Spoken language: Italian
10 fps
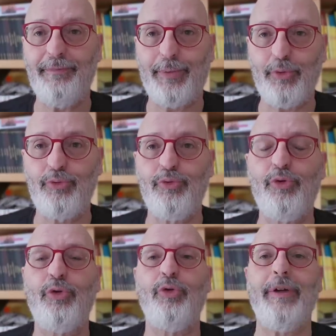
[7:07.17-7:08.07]

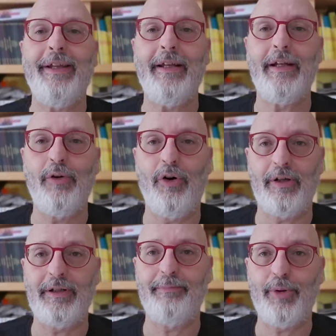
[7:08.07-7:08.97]
producono i
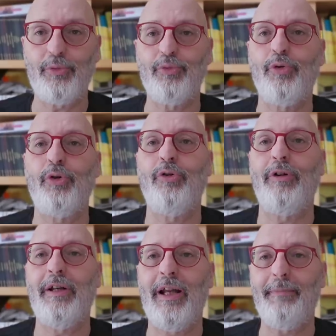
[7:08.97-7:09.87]
ricordi, producono
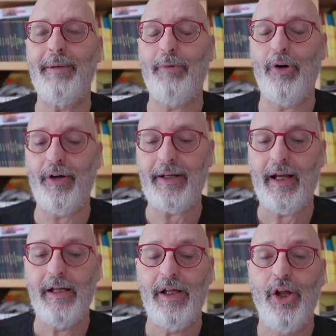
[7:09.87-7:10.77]
la memoria.